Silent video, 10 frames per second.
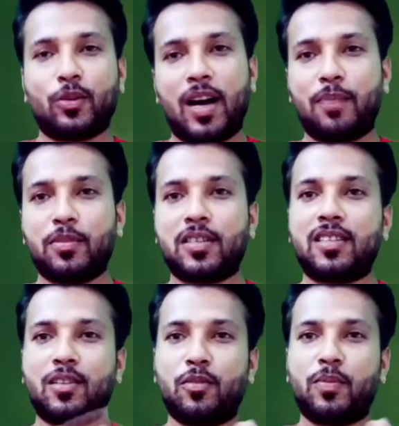तो आप उसे
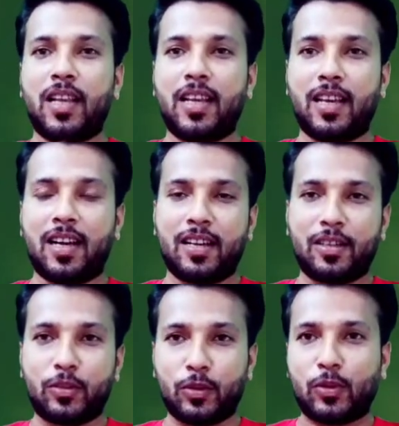ज़रूर बदलिएगा
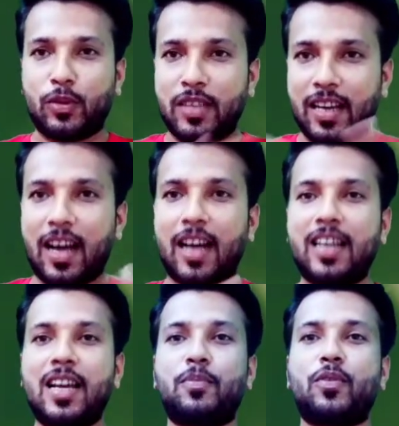दोस्तों ये
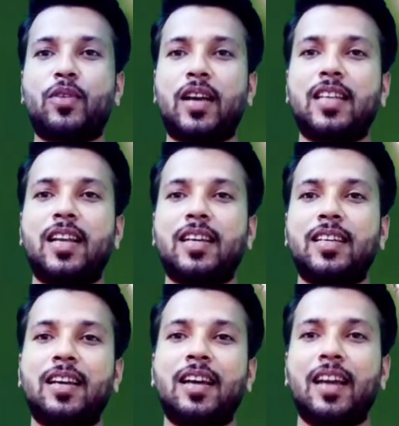कहानी आपको कैसे लगी